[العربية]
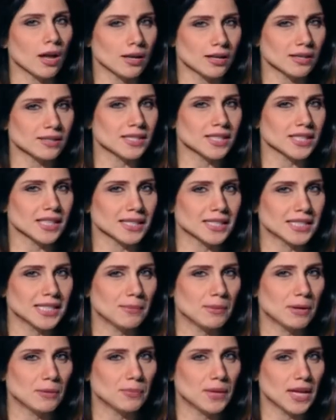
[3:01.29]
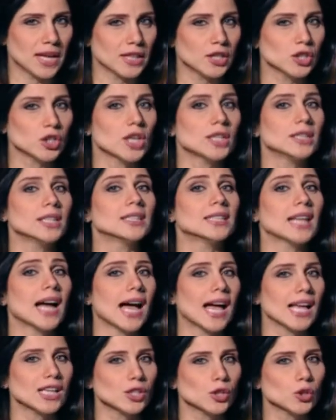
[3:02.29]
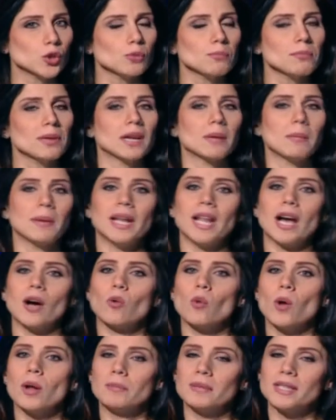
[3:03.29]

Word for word: الاقتصادية بلبنان شهدت تحسن بالربع الأول من